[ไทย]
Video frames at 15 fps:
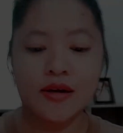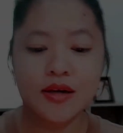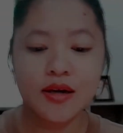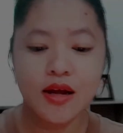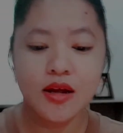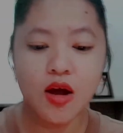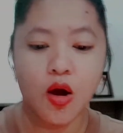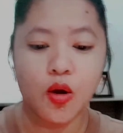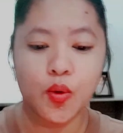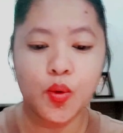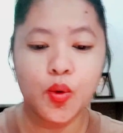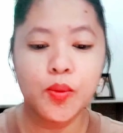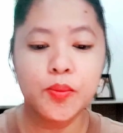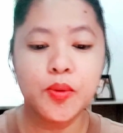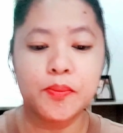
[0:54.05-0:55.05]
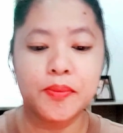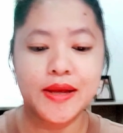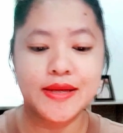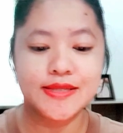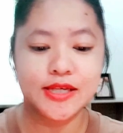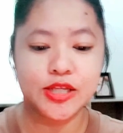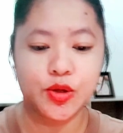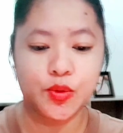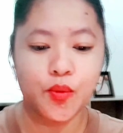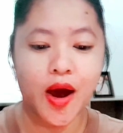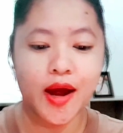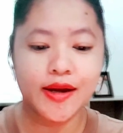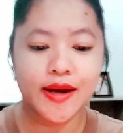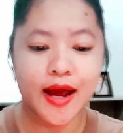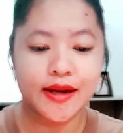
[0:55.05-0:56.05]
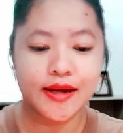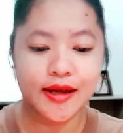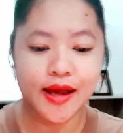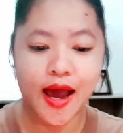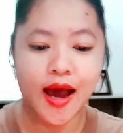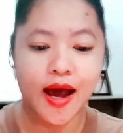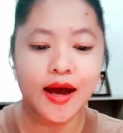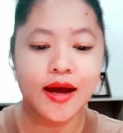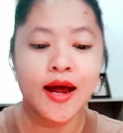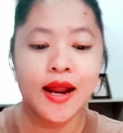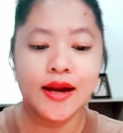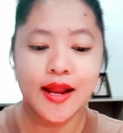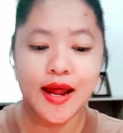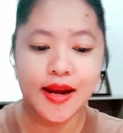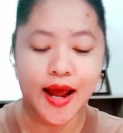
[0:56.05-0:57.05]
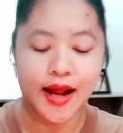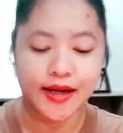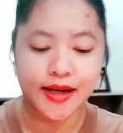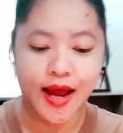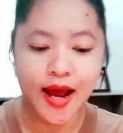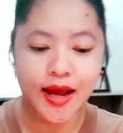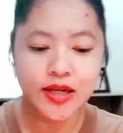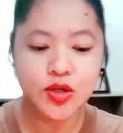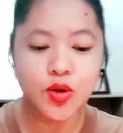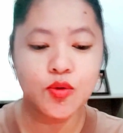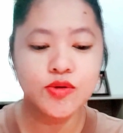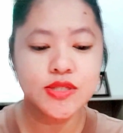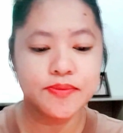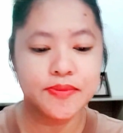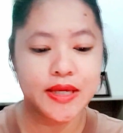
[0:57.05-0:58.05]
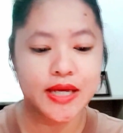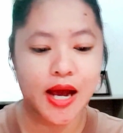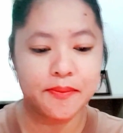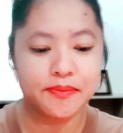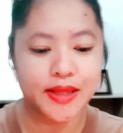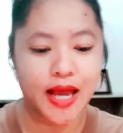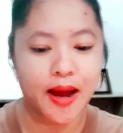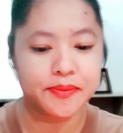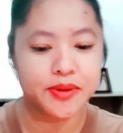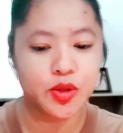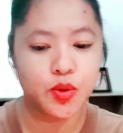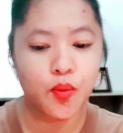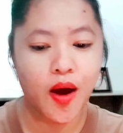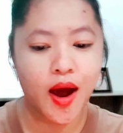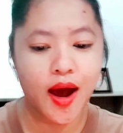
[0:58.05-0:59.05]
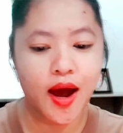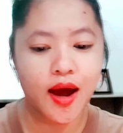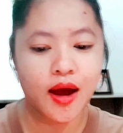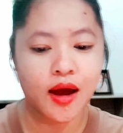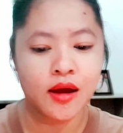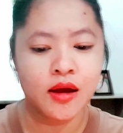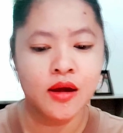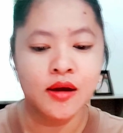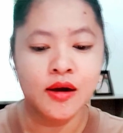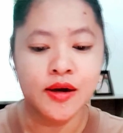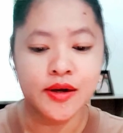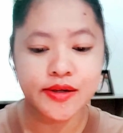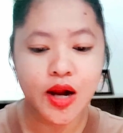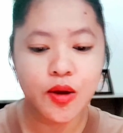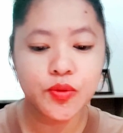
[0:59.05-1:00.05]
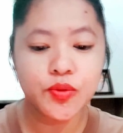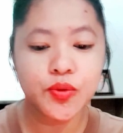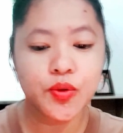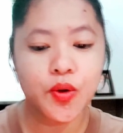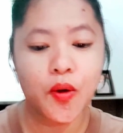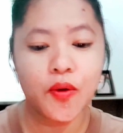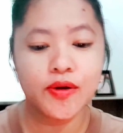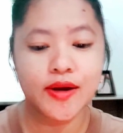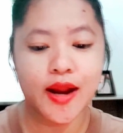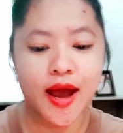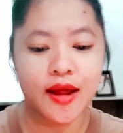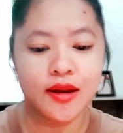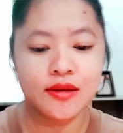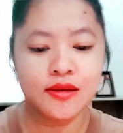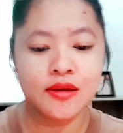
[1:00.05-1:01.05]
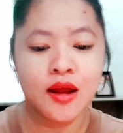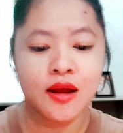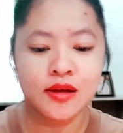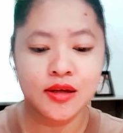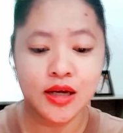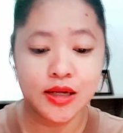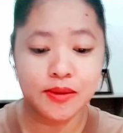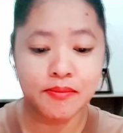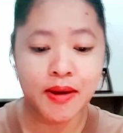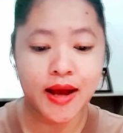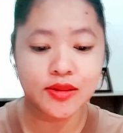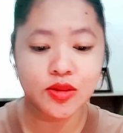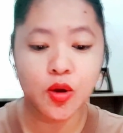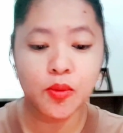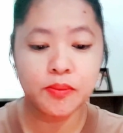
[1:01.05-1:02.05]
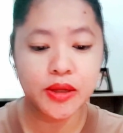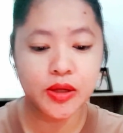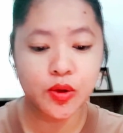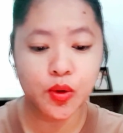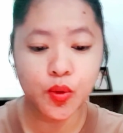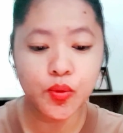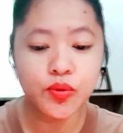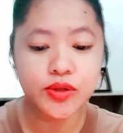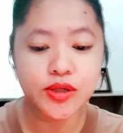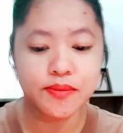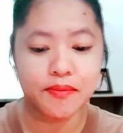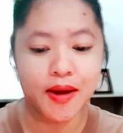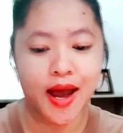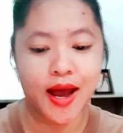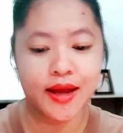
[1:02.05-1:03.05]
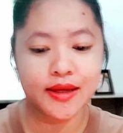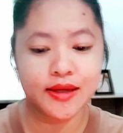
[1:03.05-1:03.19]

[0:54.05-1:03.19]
เรื่องของคู่บุพเพสนิวาสนั้นนะคะ หลาย ๆ ท่านคงจะมีคำถามที่ว่าเราทุกคนนั้นเกิดมาต้องมีคู่หรือไม่